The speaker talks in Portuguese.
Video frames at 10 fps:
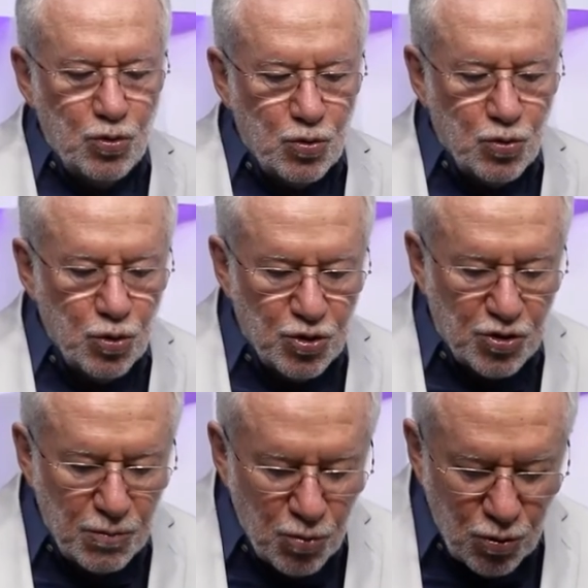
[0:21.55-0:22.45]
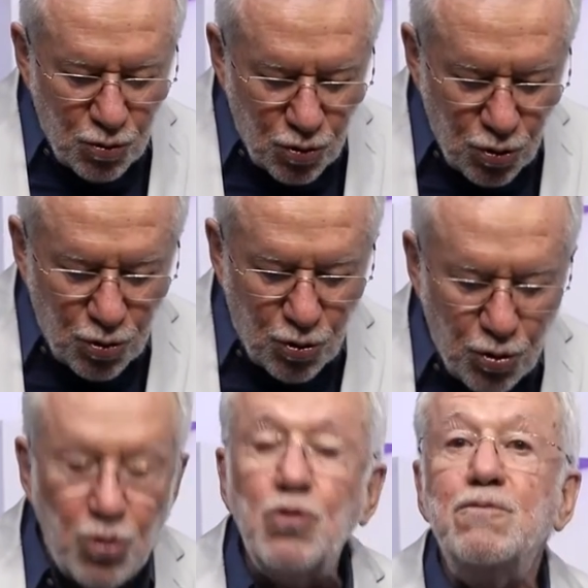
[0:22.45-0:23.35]
dos
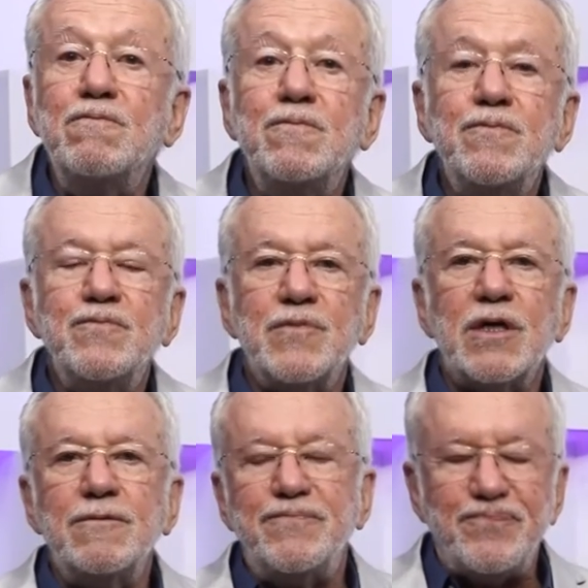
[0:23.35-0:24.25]
Munducuru. Né?